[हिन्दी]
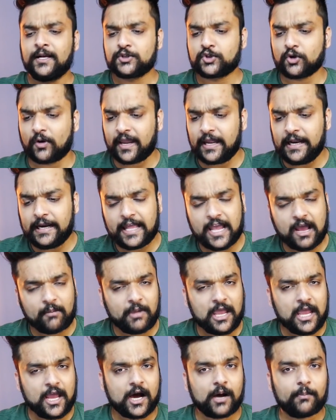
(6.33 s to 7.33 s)
जो कि इंडिया
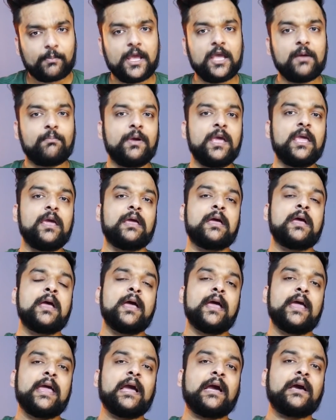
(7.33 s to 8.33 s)
में अभी भी
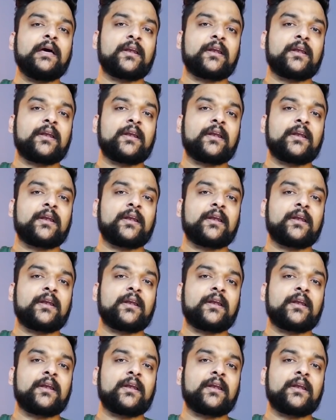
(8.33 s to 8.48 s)
एक